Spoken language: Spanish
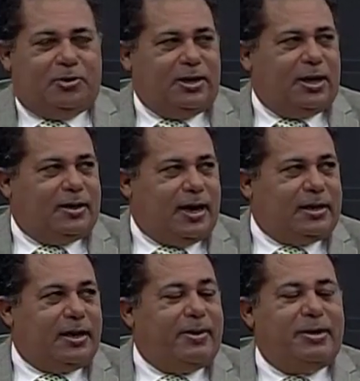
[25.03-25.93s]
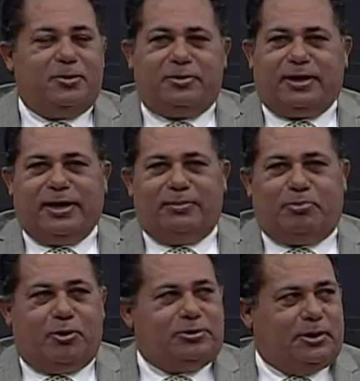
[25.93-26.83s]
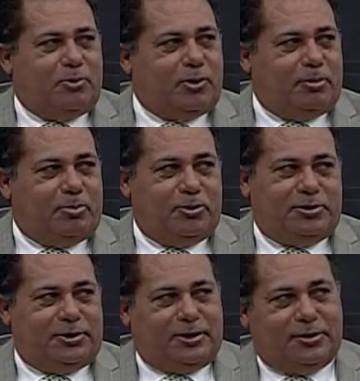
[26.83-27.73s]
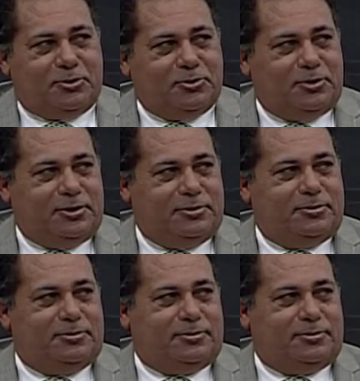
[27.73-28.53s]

días, y hay que ver dónde es que él poncha, porque poncha en tantos sitios.